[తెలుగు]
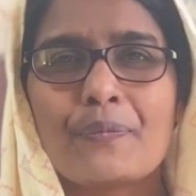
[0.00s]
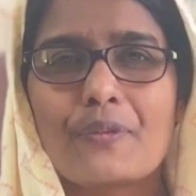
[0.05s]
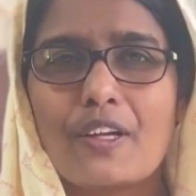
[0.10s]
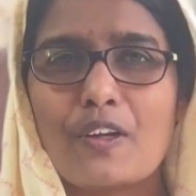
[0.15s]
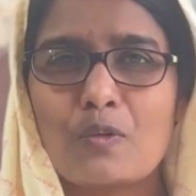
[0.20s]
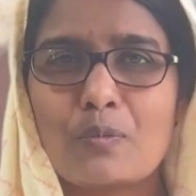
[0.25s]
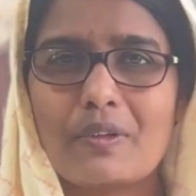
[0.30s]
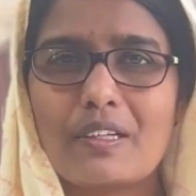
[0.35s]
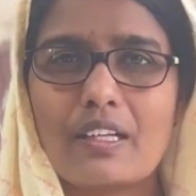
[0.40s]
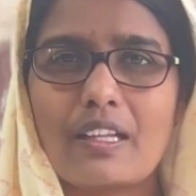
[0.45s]

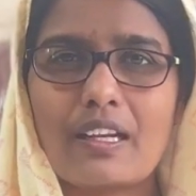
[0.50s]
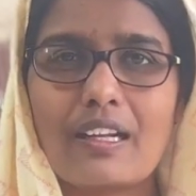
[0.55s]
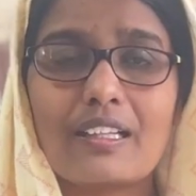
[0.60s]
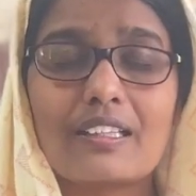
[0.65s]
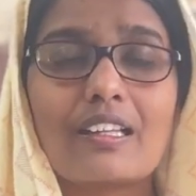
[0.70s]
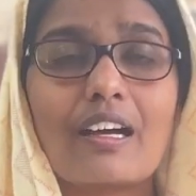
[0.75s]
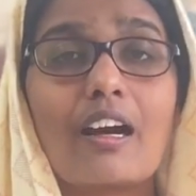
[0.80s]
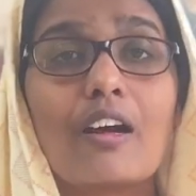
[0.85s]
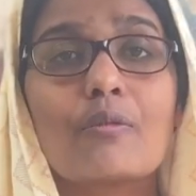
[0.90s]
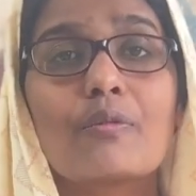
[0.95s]
దేవుని బిడ్లరా
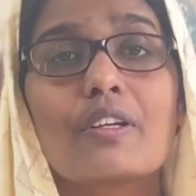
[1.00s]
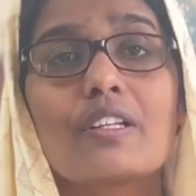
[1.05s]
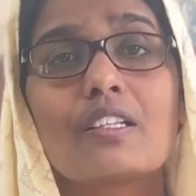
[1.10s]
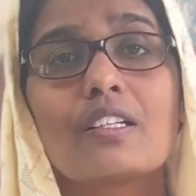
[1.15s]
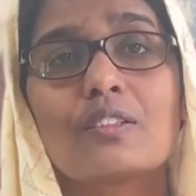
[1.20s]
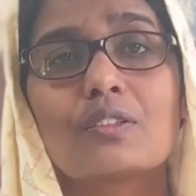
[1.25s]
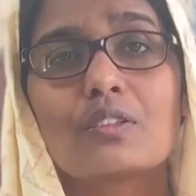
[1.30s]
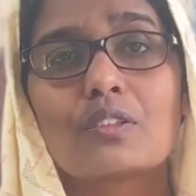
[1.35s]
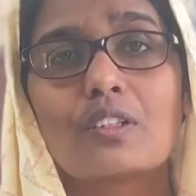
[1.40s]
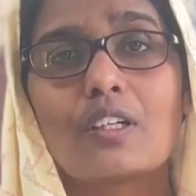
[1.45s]

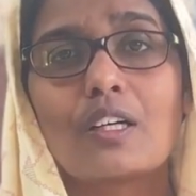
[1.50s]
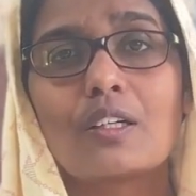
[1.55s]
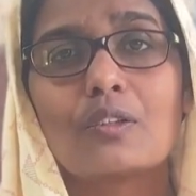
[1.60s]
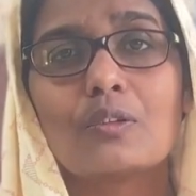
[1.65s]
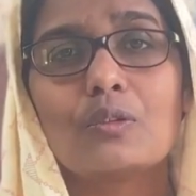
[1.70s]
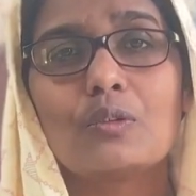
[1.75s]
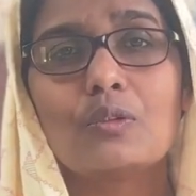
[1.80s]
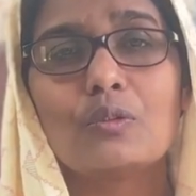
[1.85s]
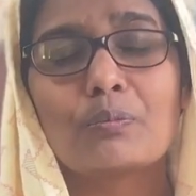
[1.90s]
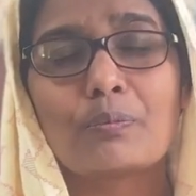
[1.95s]
దావీద్
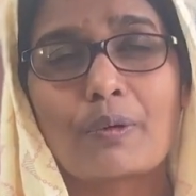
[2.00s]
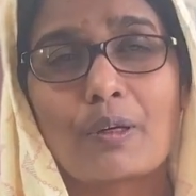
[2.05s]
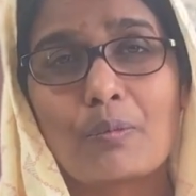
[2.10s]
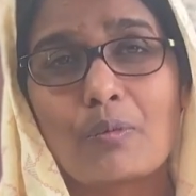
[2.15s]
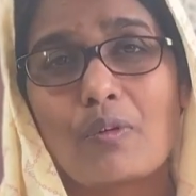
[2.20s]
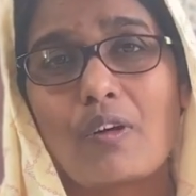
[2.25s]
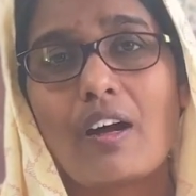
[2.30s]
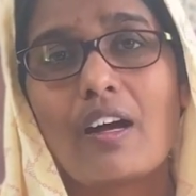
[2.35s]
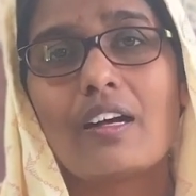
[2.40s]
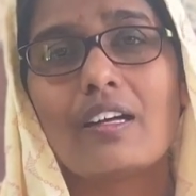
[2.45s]
అంటున్నాడు
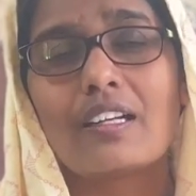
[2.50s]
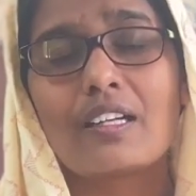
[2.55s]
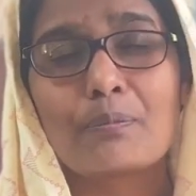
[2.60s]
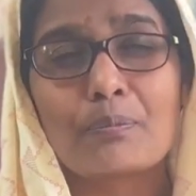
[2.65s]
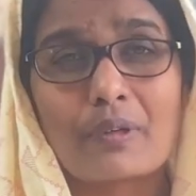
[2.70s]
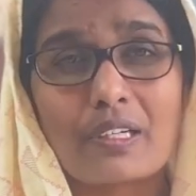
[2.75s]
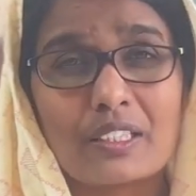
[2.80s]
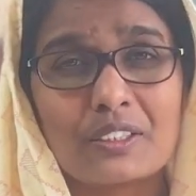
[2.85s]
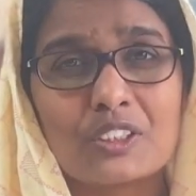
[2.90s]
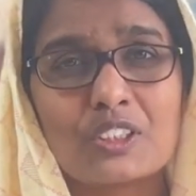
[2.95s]
ప్రభువా
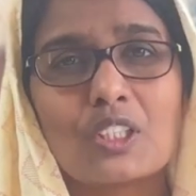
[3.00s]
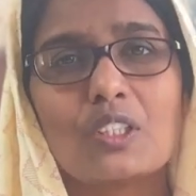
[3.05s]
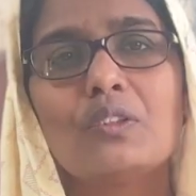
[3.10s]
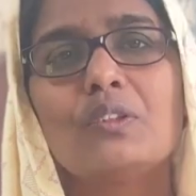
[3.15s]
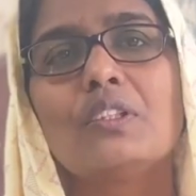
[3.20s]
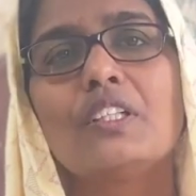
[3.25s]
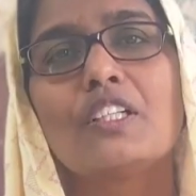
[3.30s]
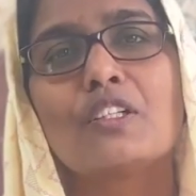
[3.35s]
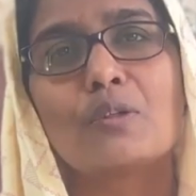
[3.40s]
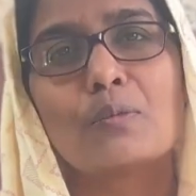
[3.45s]

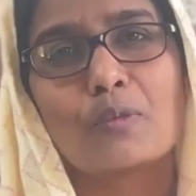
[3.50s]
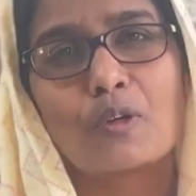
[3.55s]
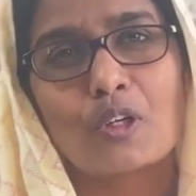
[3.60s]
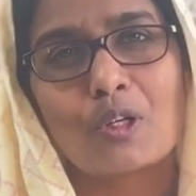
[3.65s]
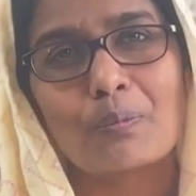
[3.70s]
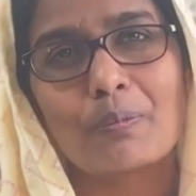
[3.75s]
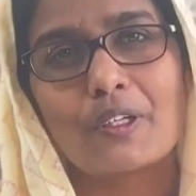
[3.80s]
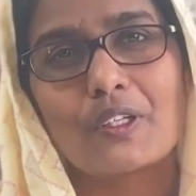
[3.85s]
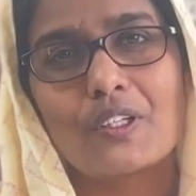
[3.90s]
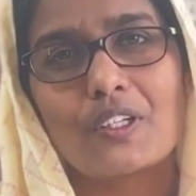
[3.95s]
ప్రజలు నీకు
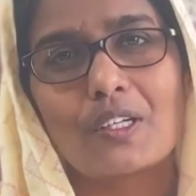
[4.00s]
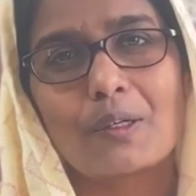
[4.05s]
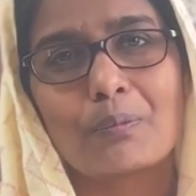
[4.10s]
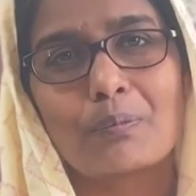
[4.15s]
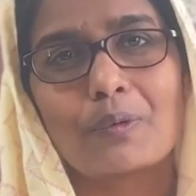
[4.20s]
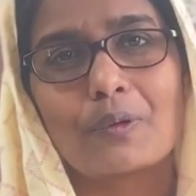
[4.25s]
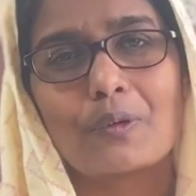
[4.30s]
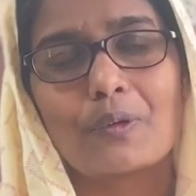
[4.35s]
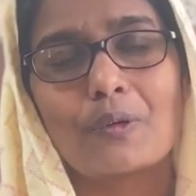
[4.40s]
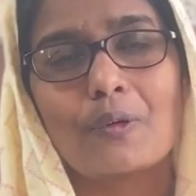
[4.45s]

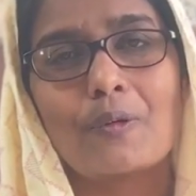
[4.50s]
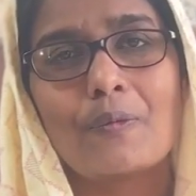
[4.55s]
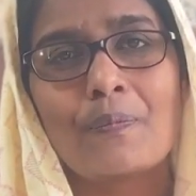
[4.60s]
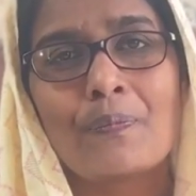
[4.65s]
మొరపెట్టినప్పుడు